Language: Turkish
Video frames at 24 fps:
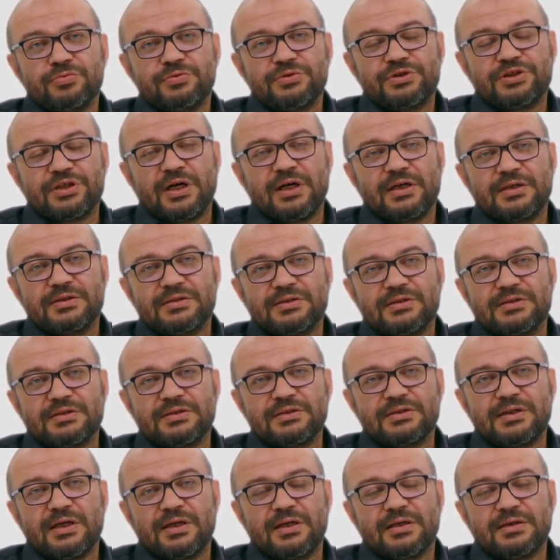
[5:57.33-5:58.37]

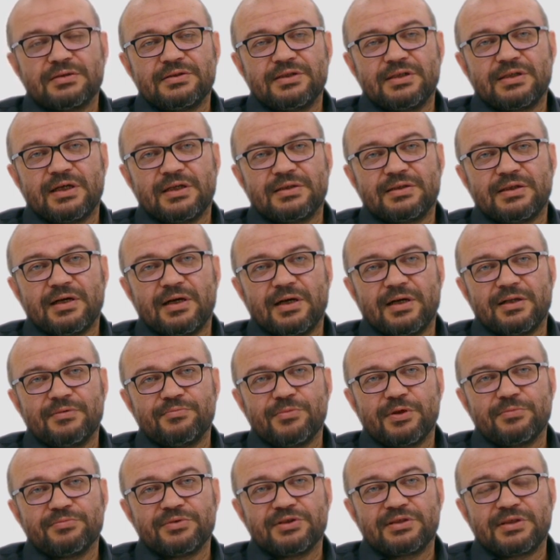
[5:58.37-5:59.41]
çağrısını da dikkate
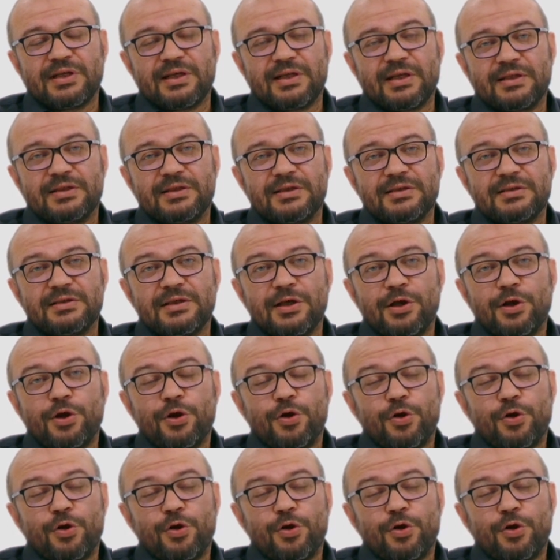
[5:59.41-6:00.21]
almamız gerekir.